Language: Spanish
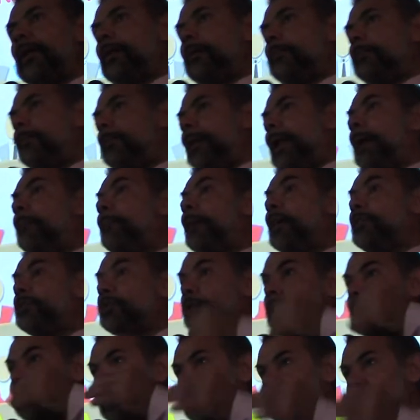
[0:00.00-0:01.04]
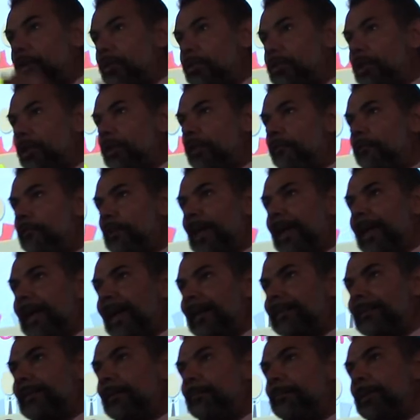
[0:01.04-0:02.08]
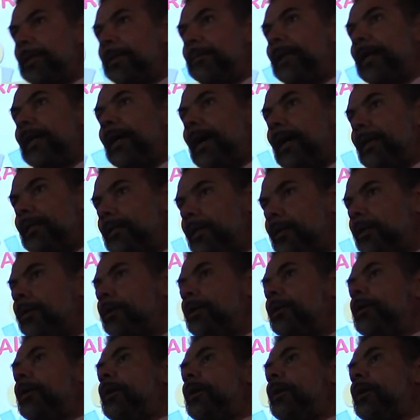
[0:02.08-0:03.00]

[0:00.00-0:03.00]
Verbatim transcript: la mayoría de los chicos fracasa en primer año